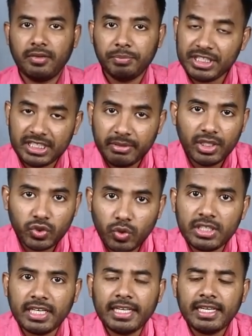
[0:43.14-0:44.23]
পিসি বিলে
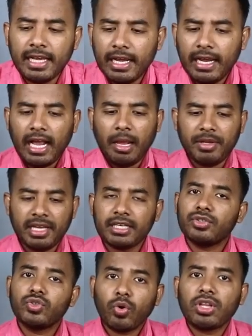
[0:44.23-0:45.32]
চলে যাই আমি আগে
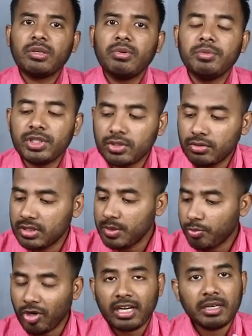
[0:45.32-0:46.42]
কিছু কথা বলে বিশেষ করে হচ্ছে
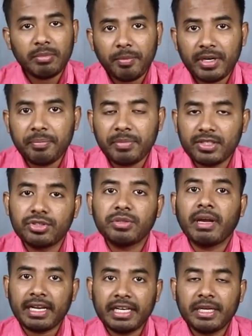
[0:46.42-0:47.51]
প্রোডাক্টের ব্যাপারে প্লাস হচ্ছে
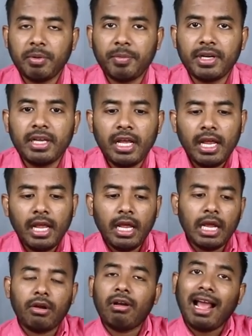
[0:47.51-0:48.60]
মার্কেটের ব্যাপারে
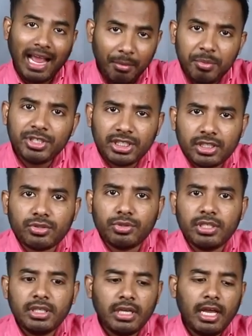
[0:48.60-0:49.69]
কারণ আমি বিশ্বাস
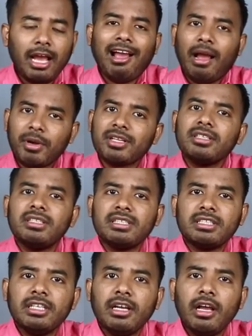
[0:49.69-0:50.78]
করি আমাদের
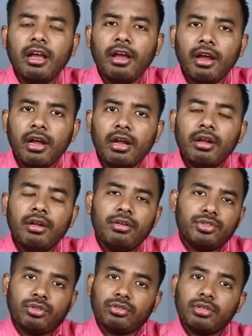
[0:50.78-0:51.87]
দেশে
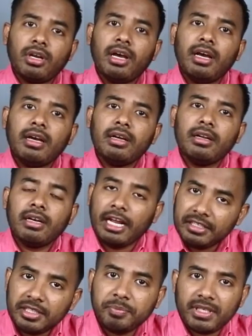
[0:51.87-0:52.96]
শতকরা
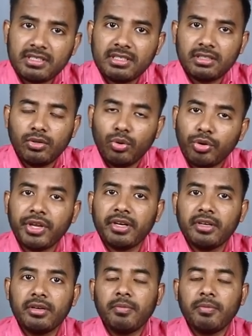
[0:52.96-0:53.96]
নাইনটি পার্সেন্ট লোকের